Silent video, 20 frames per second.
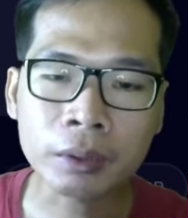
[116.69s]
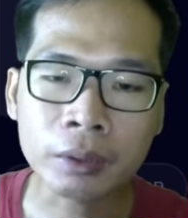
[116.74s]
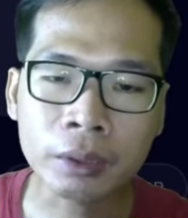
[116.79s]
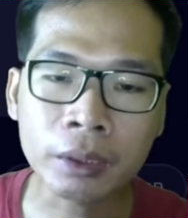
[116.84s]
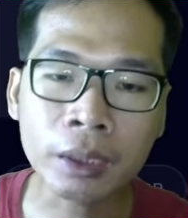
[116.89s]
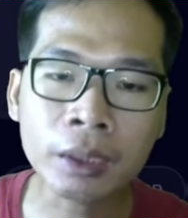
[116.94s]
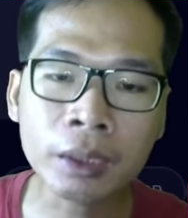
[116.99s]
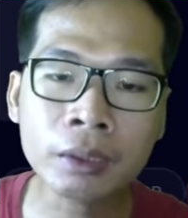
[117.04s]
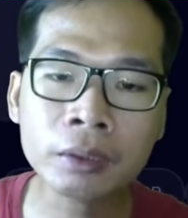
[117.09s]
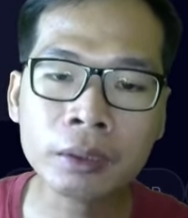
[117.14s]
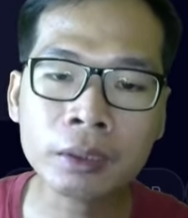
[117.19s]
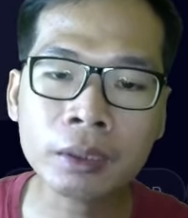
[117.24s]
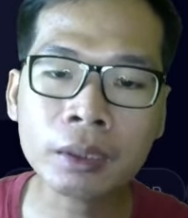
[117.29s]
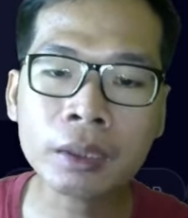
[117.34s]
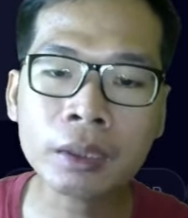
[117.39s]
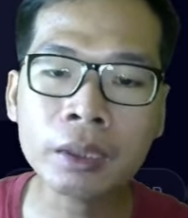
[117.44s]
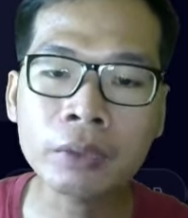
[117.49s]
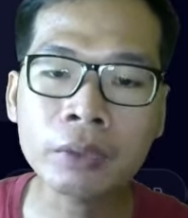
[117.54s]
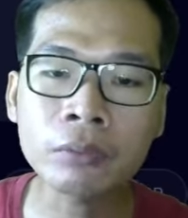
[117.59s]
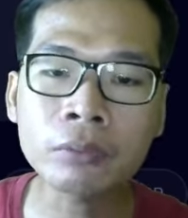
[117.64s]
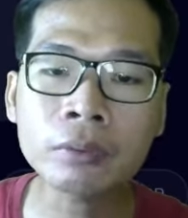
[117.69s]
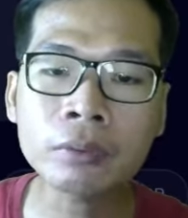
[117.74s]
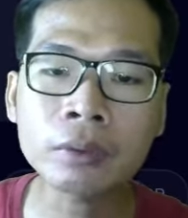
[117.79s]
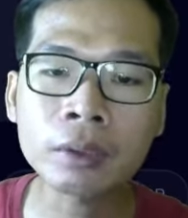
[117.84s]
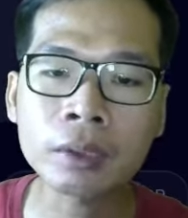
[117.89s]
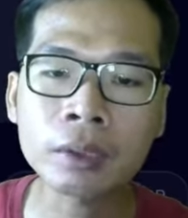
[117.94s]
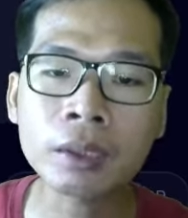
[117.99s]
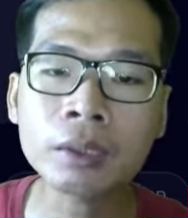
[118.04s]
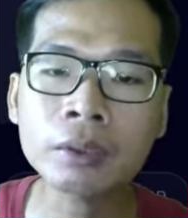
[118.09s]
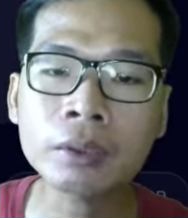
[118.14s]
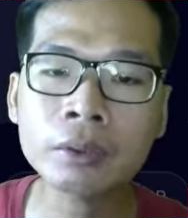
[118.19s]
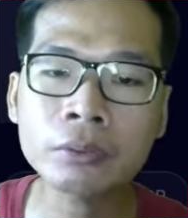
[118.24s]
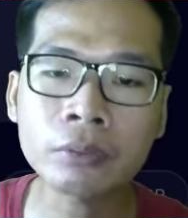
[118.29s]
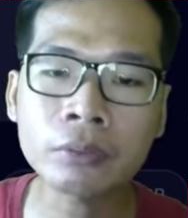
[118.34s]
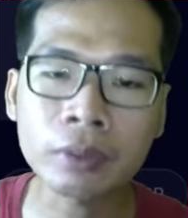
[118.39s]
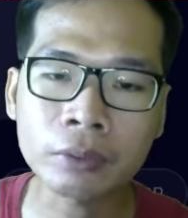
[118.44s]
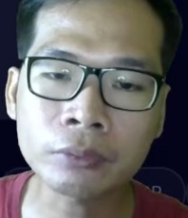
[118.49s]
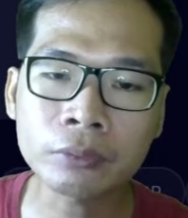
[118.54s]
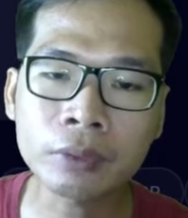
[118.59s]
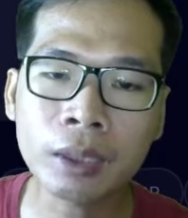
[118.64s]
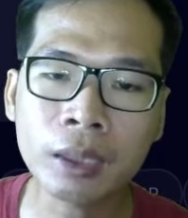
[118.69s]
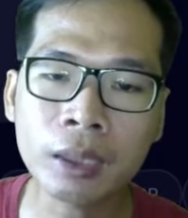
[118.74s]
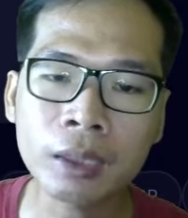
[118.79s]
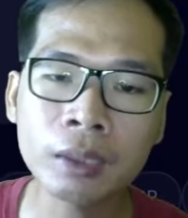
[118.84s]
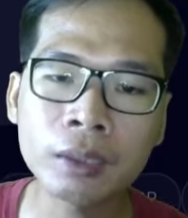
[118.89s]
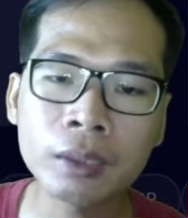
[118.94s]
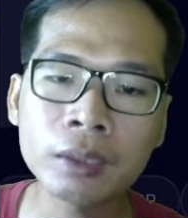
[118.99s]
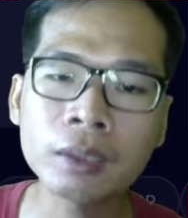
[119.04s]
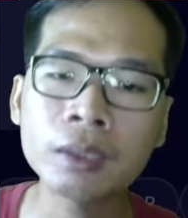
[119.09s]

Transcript: IN nyata ikut nyata dia jualan juga